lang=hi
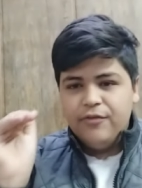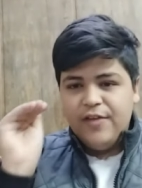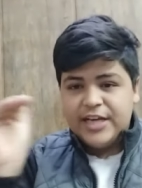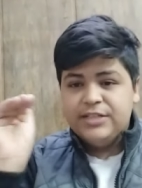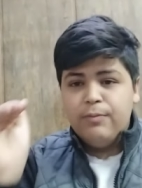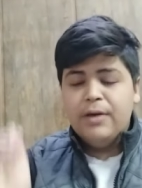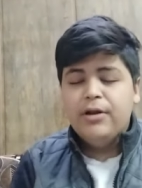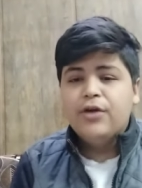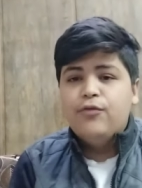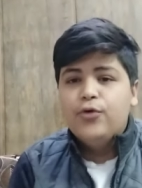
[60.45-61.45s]
फ्लैगशिप
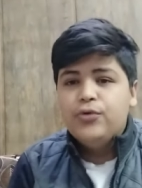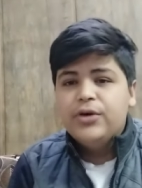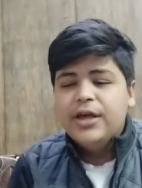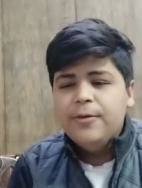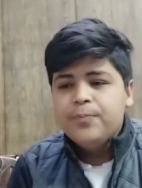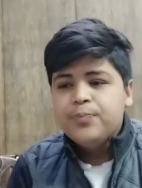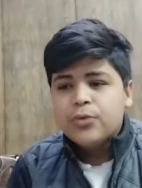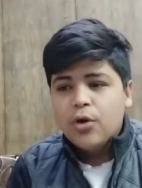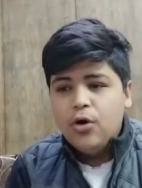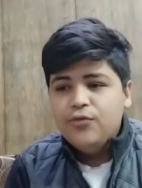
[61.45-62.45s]
लेवल के फ़ोन होंगे
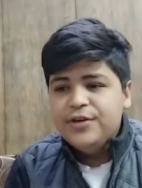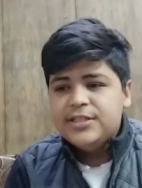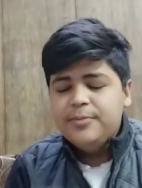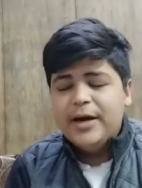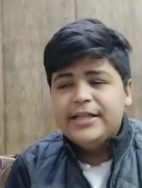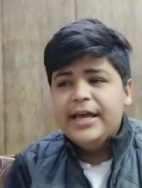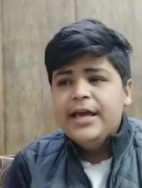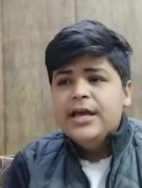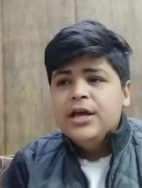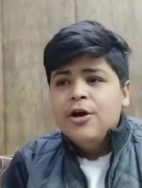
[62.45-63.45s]
ऑब्वियसली बात
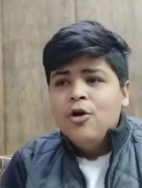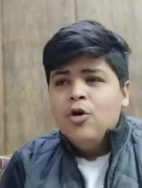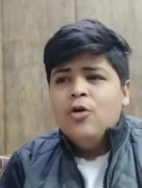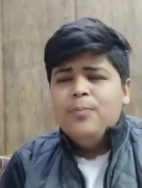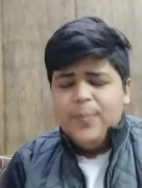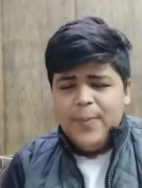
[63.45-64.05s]
है और